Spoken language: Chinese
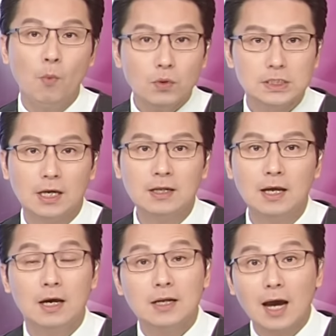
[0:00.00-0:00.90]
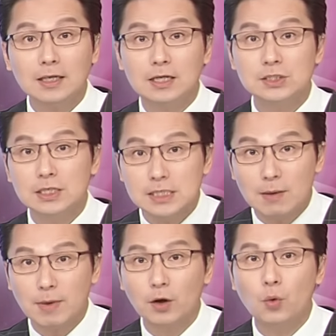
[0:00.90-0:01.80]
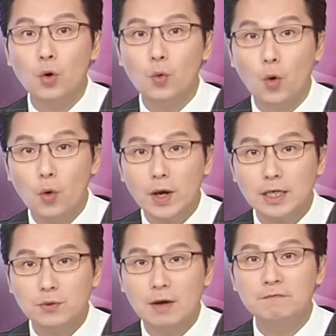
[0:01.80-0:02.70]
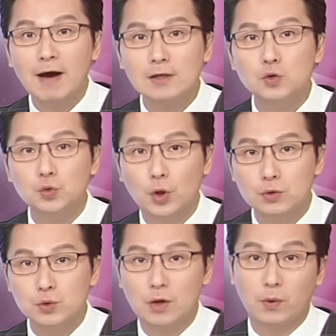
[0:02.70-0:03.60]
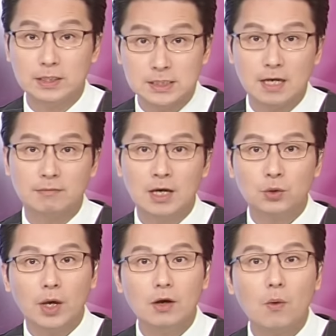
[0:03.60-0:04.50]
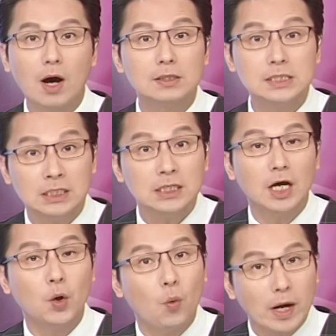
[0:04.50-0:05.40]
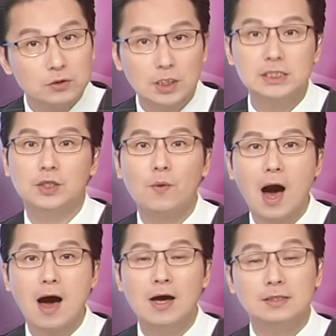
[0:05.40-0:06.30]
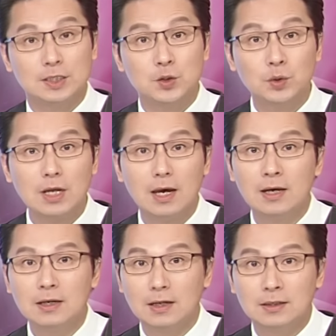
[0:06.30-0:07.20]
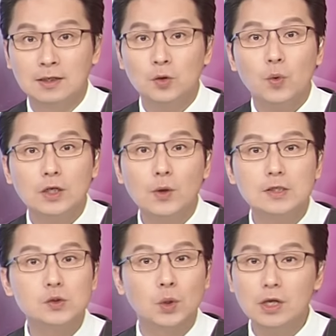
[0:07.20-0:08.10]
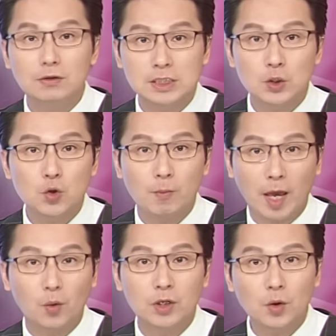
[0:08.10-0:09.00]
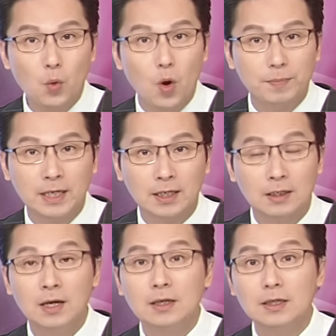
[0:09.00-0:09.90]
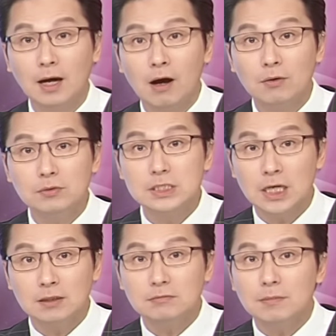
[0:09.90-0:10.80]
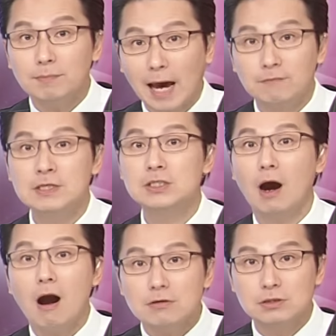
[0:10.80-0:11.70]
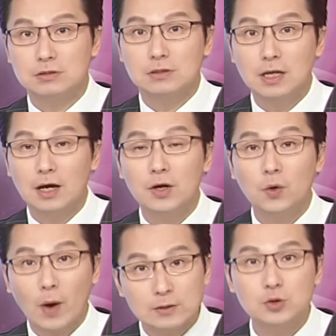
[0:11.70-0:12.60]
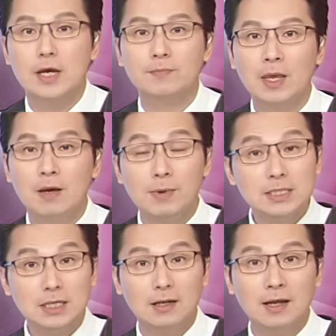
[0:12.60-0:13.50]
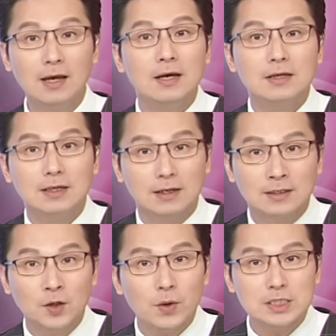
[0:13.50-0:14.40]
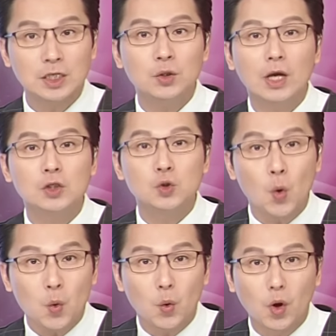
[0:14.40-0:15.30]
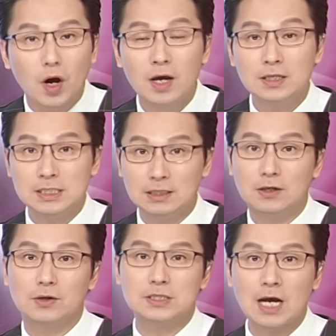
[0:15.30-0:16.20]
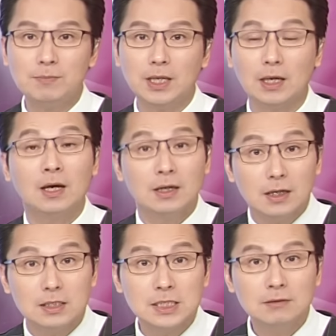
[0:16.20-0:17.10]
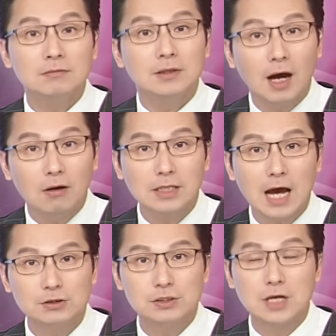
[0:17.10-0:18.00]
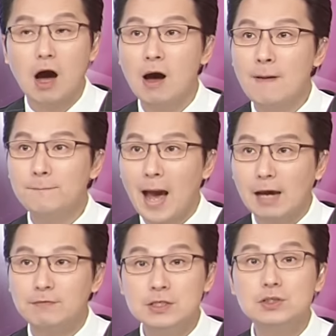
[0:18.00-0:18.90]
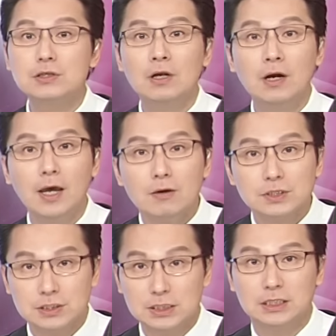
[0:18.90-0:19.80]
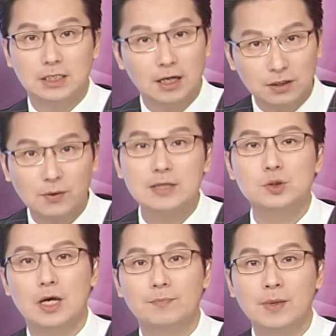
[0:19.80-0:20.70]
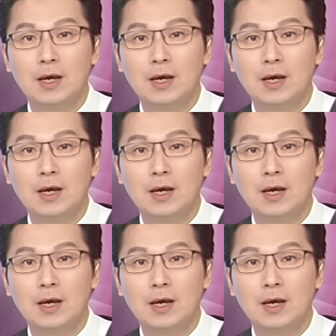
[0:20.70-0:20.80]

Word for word: 目前呢，他也正向美国国会议员发出游说文件，推广新的关税计划，其中呢可能会对所有进入美国的货品高增百分之二十的关税，并且呢可能会针对中国进口的商品课征高达至少百分之六十起跳的关税。